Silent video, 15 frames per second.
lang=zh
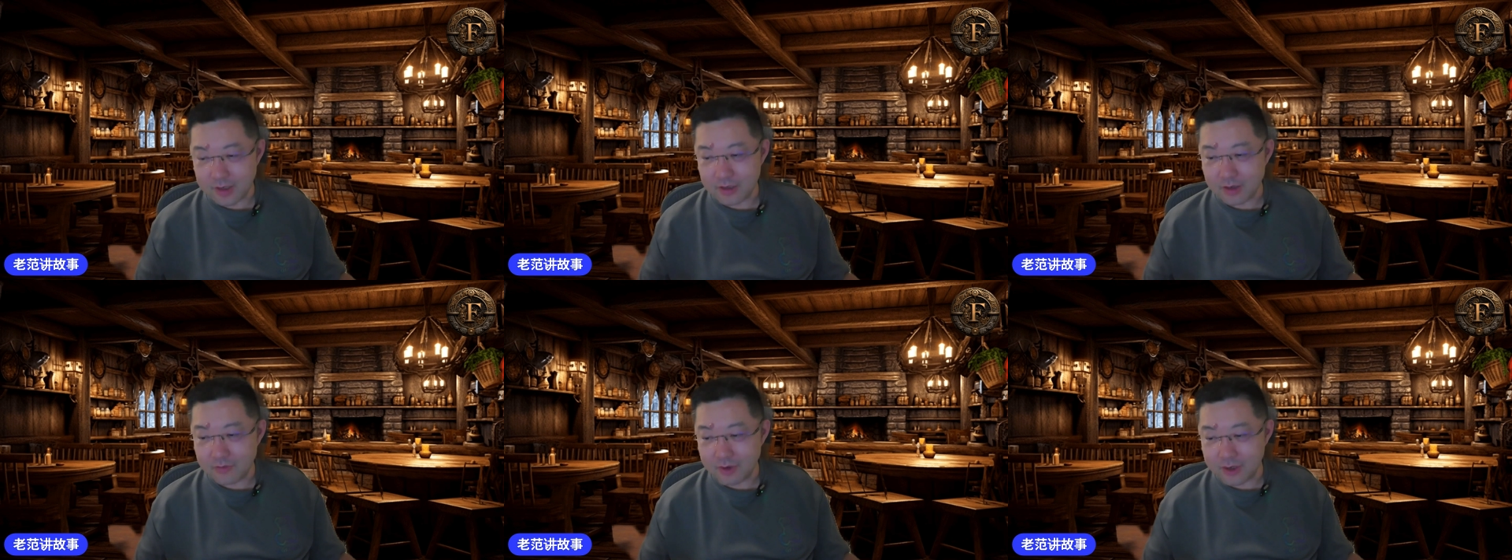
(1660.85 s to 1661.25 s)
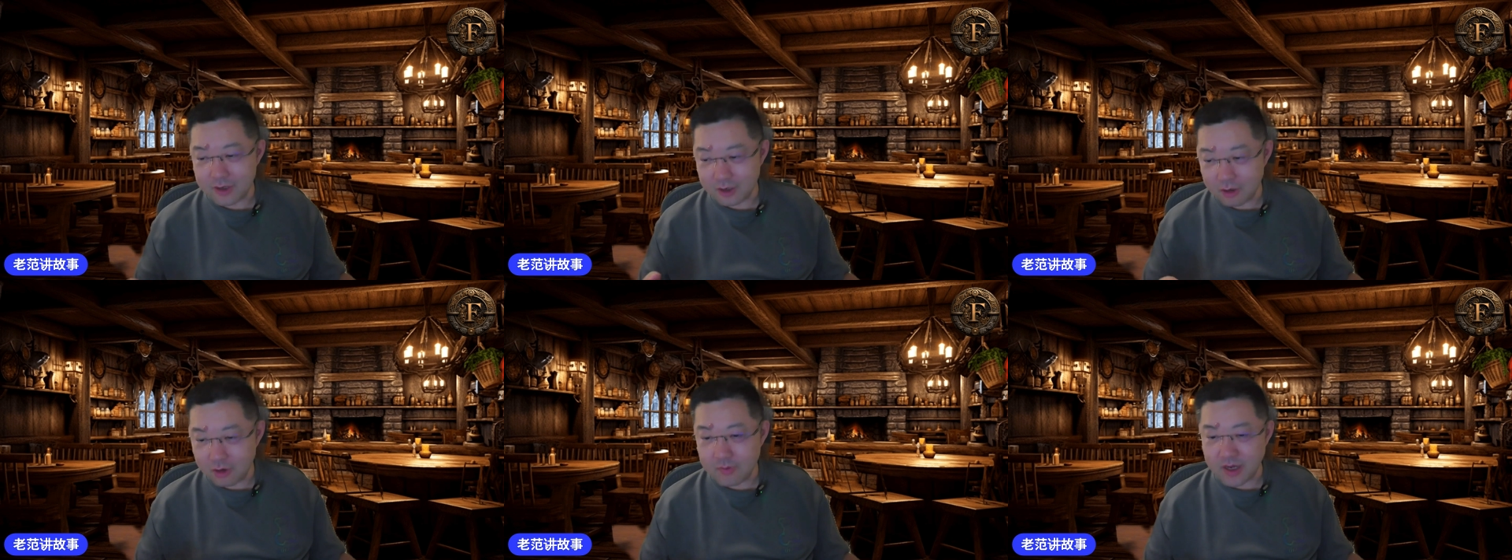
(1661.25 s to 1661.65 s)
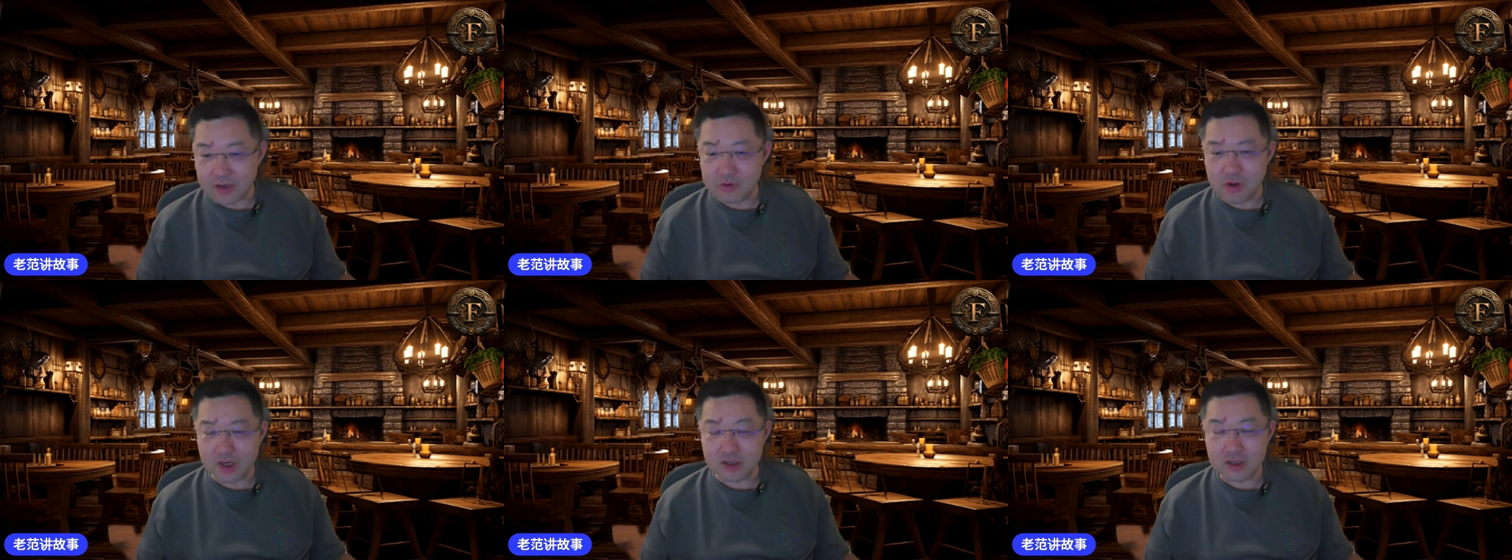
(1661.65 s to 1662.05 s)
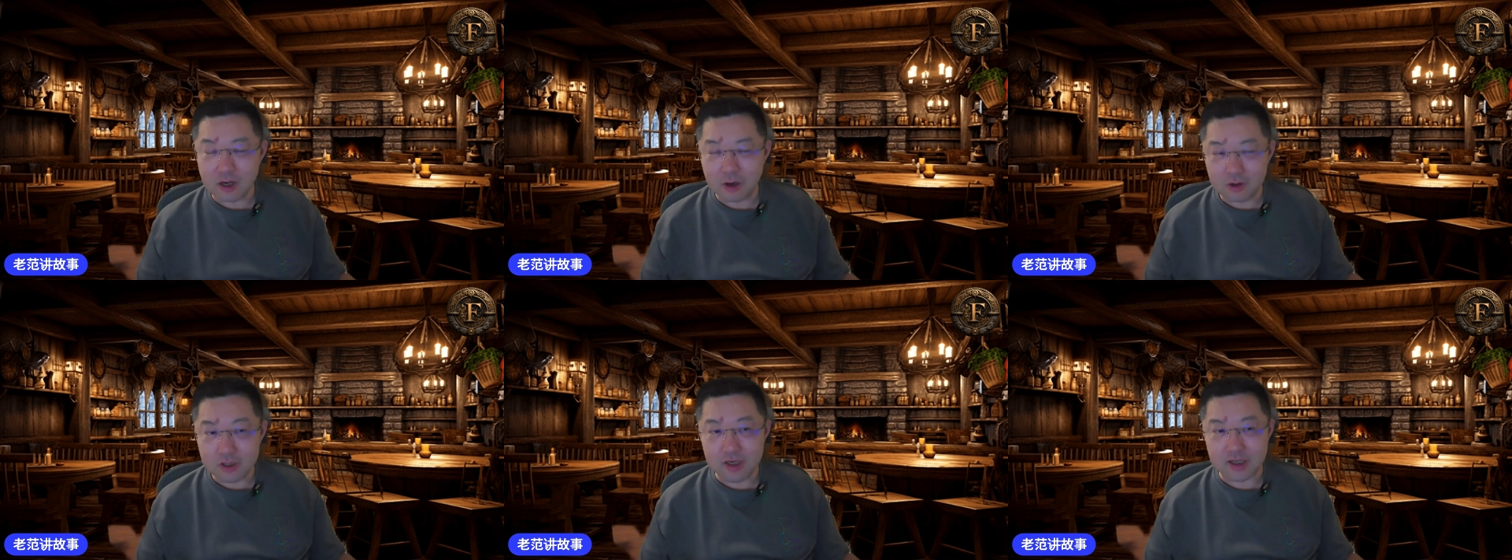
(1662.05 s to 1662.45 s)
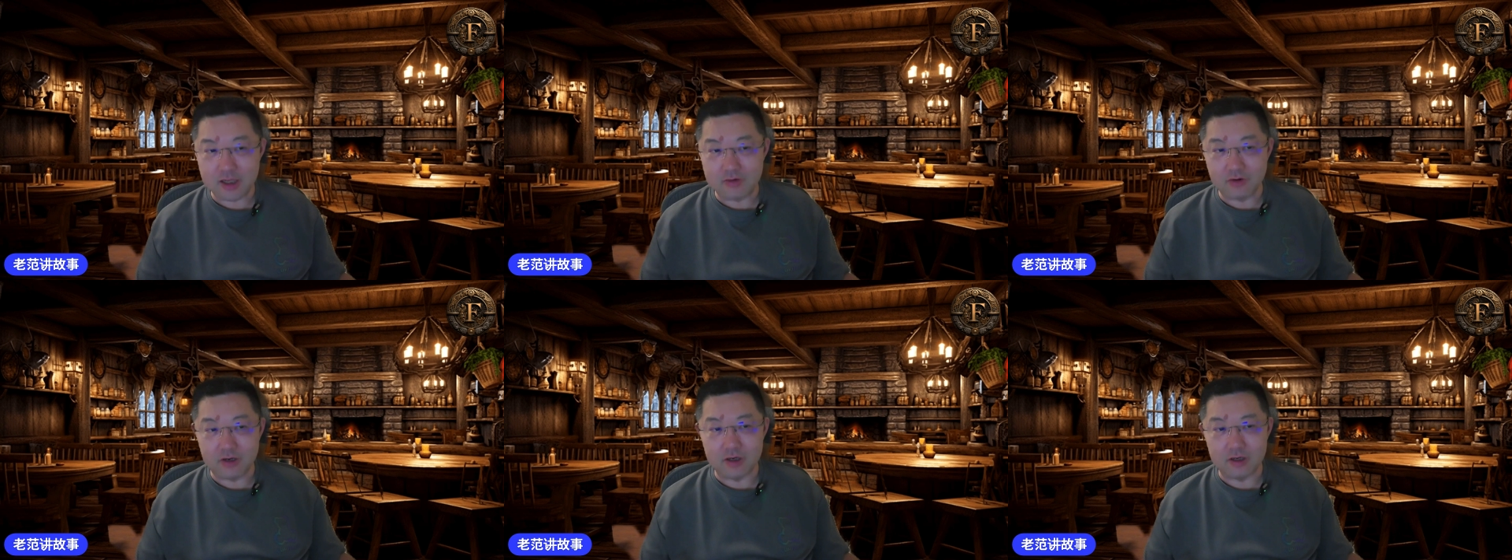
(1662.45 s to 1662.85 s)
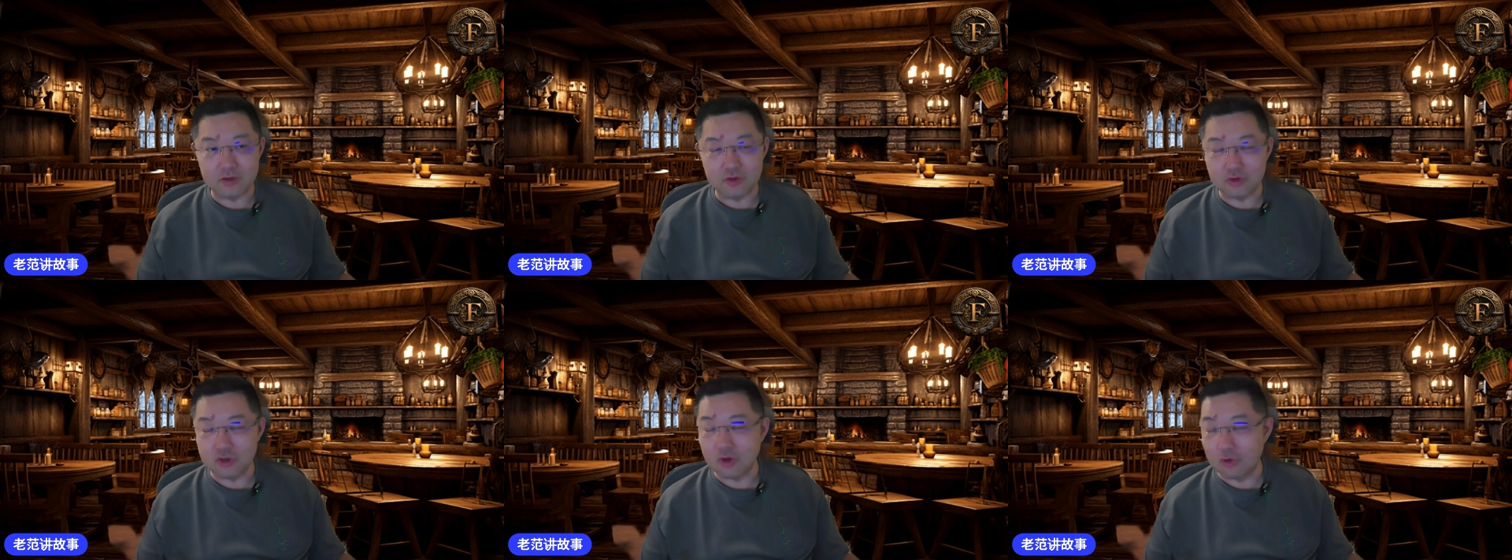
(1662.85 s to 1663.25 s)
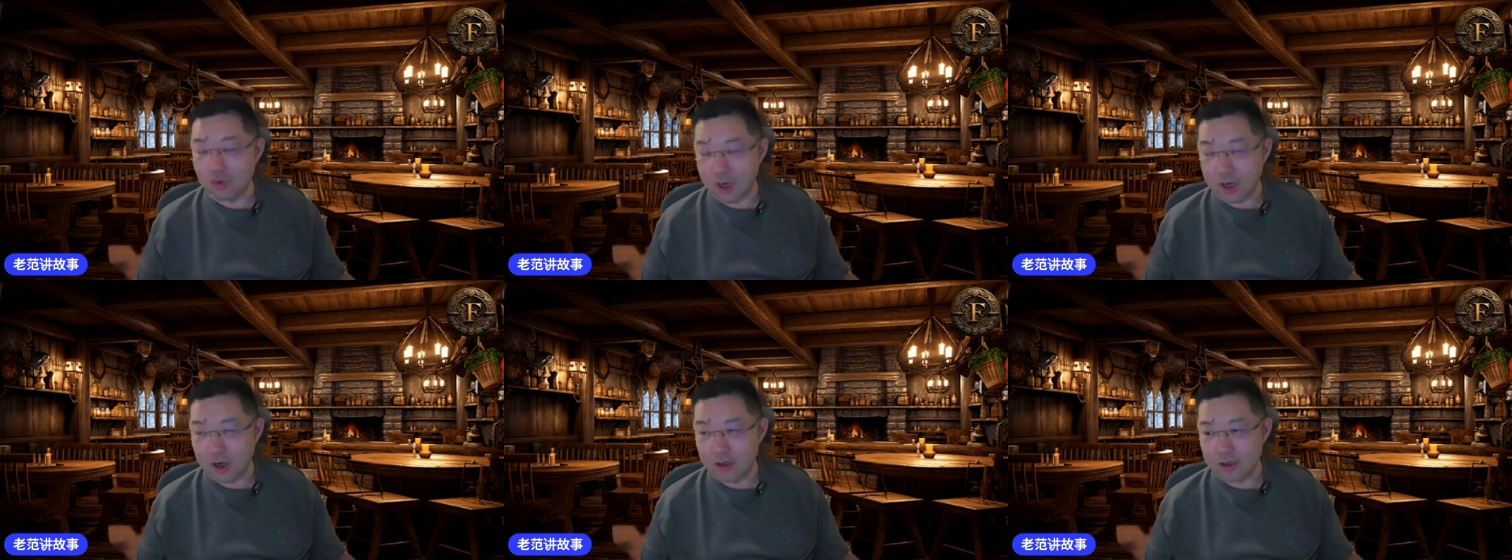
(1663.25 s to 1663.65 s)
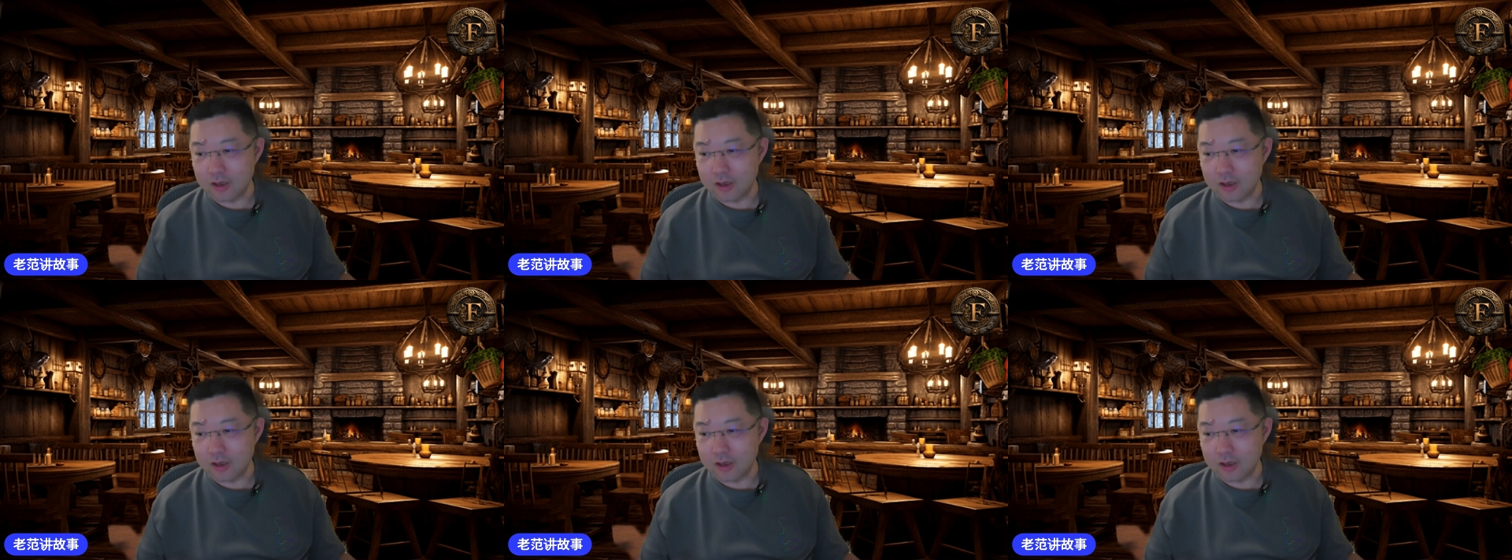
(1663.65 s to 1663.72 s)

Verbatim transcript: 要往那个购买意愿高的那个地方去投广告。